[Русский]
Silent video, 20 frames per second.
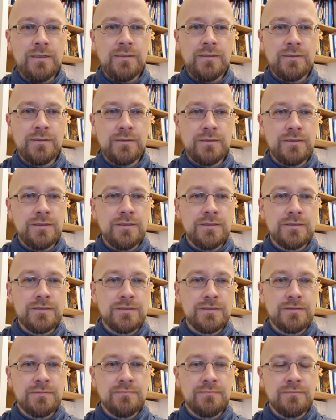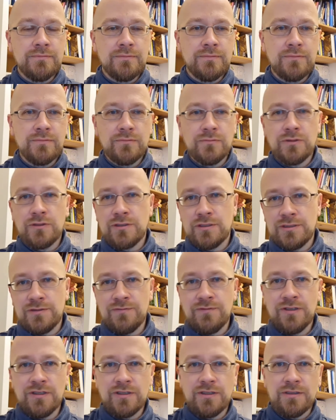э, из вот
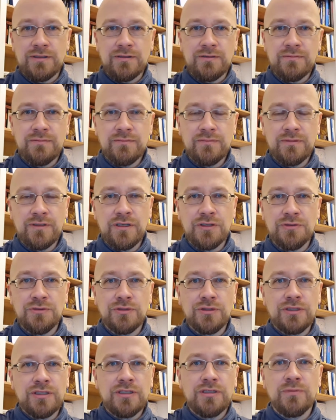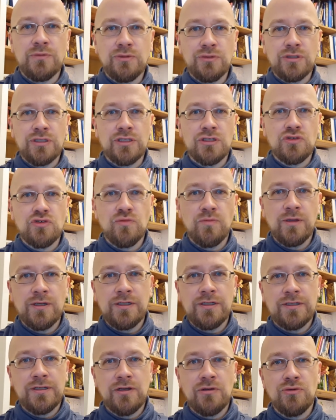цвета, который ты наблюдаешь,
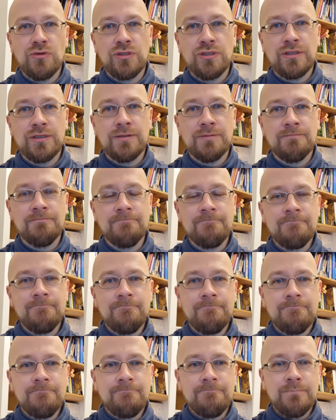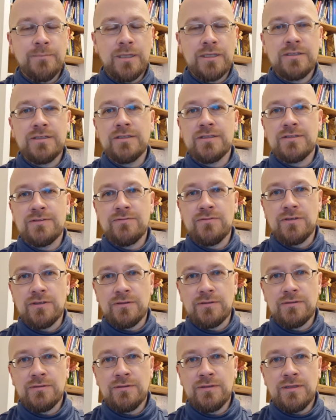убрали какой-то один
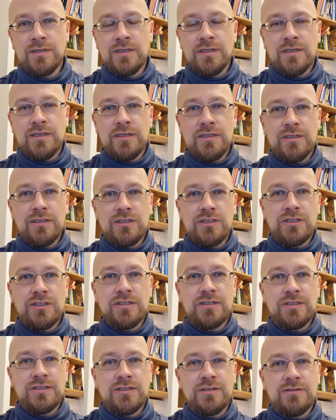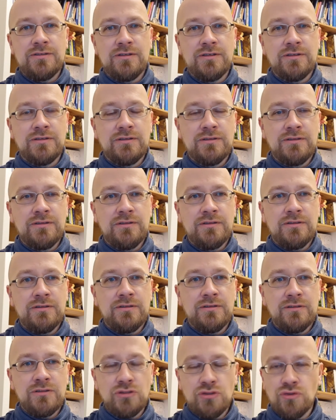цвет. И жизнь стала,
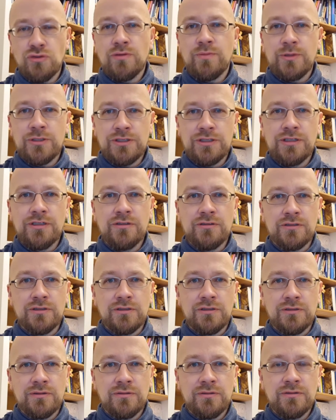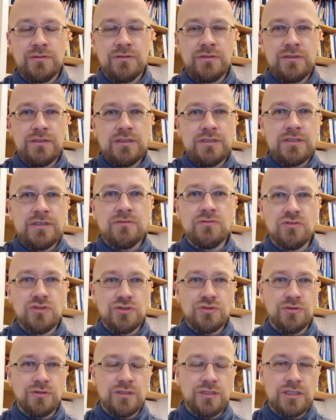что-то потеряла из того,
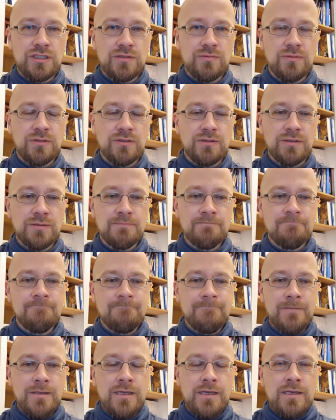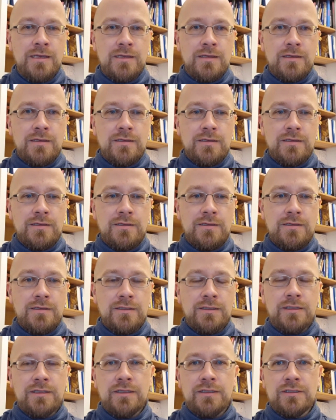что раньше было. И
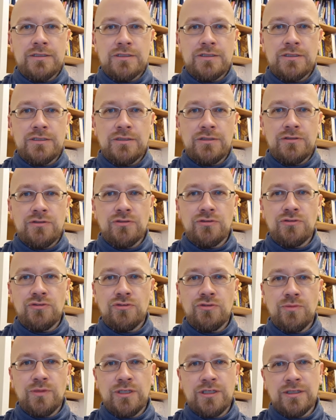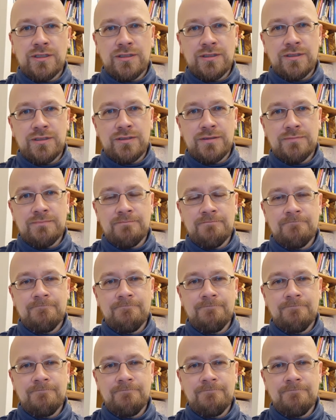это, конечно, натолкнуло меня на